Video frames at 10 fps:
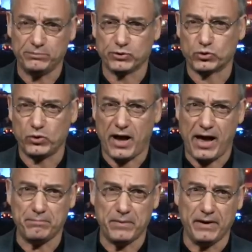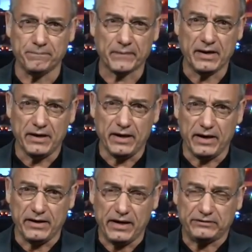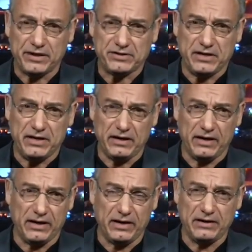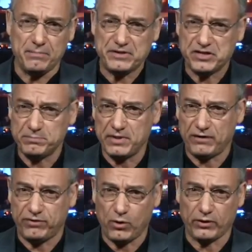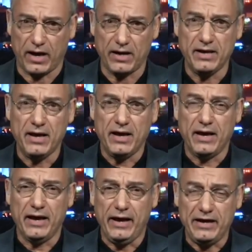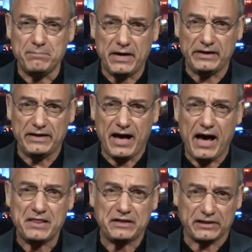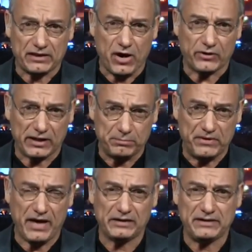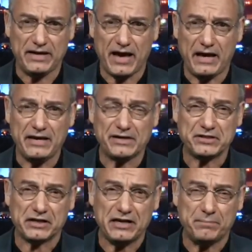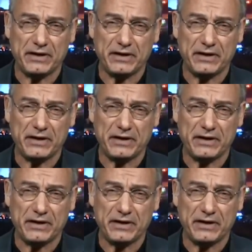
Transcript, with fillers: بصورة عامة يتجه لمزيد من الفوضى آه، علما ان هذه التظاهرات بذاتها هي شكل من